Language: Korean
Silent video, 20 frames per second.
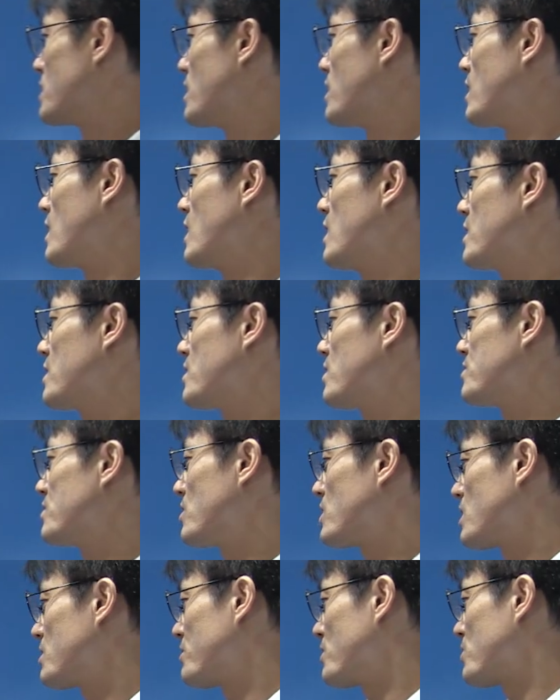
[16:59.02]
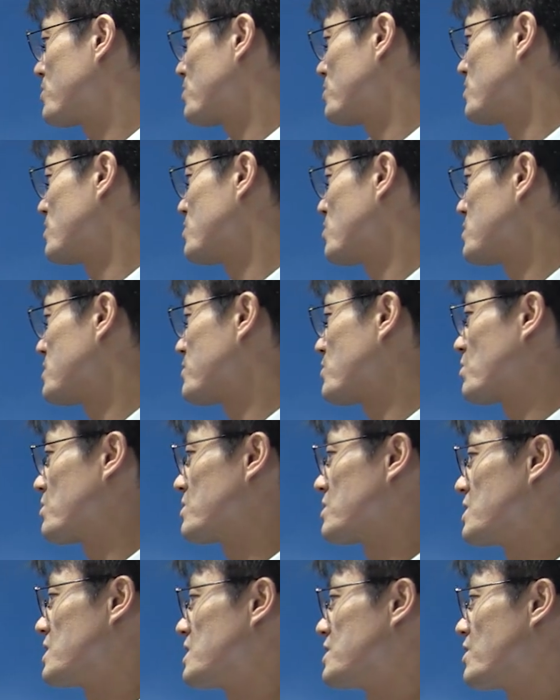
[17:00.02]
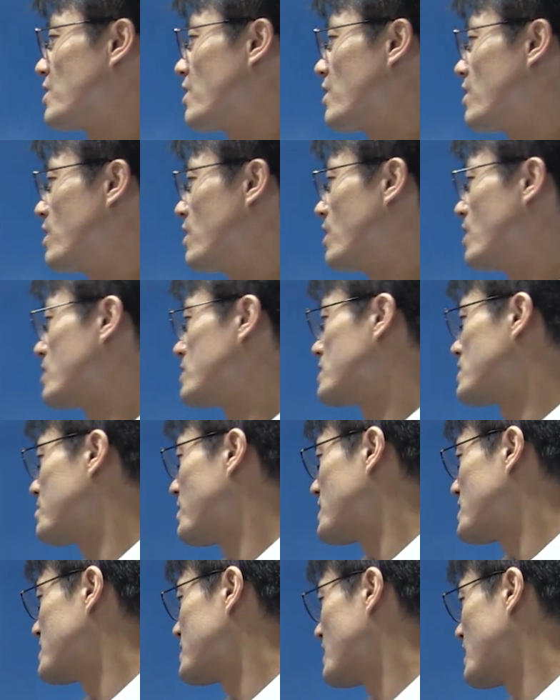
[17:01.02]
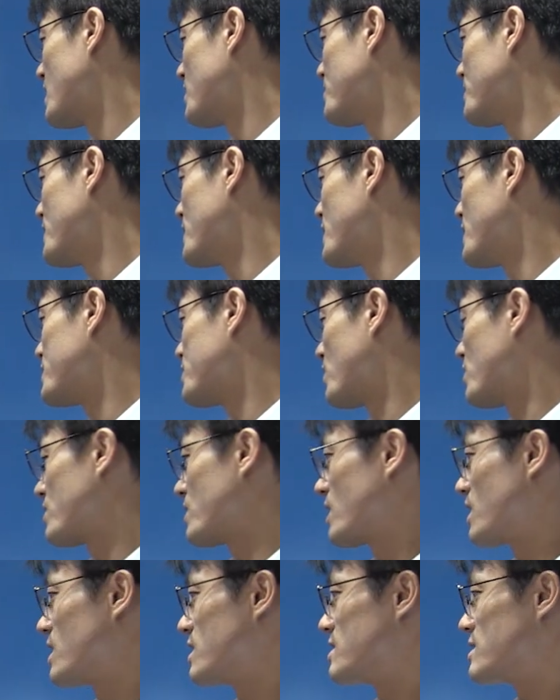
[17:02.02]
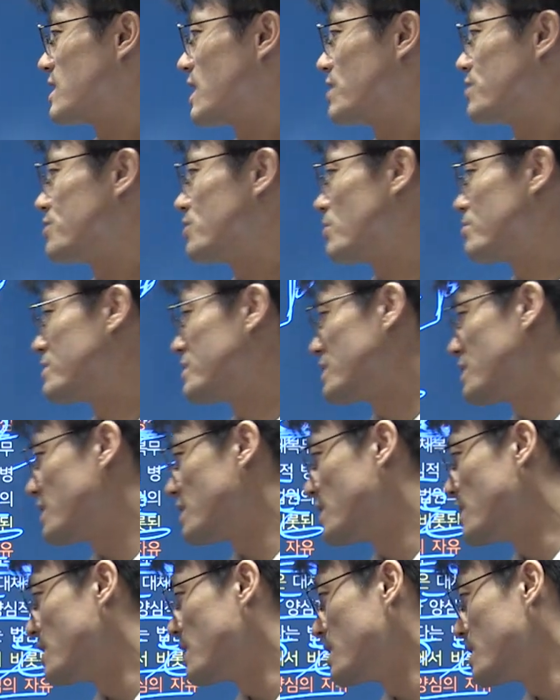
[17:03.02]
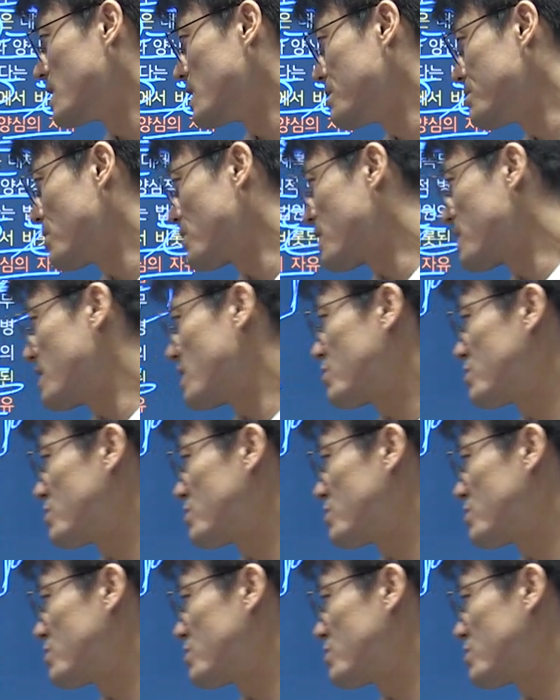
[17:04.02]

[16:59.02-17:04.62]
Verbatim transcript: 자 현역 입영 또는 소집 통지서를 받은 사람이 정당한 사유 없이 입영이나